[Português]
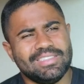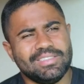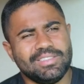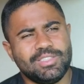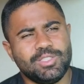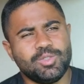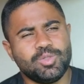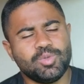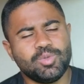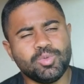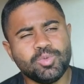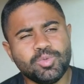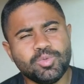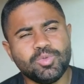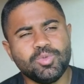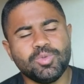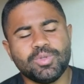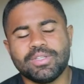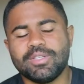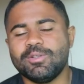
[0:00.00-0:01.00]
de
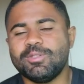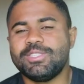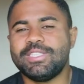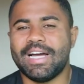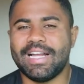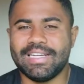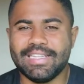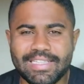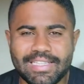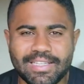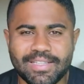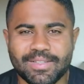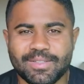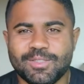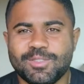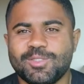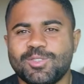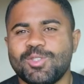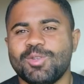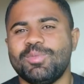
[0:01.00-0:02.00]
tudo que eu já li
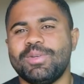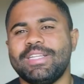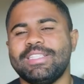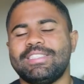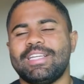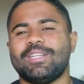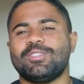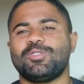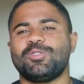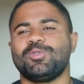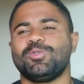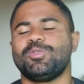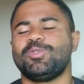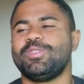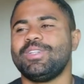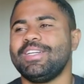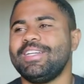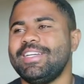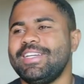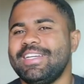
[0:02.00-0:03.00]
sobre esse
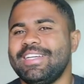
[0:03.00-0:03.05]
assunto.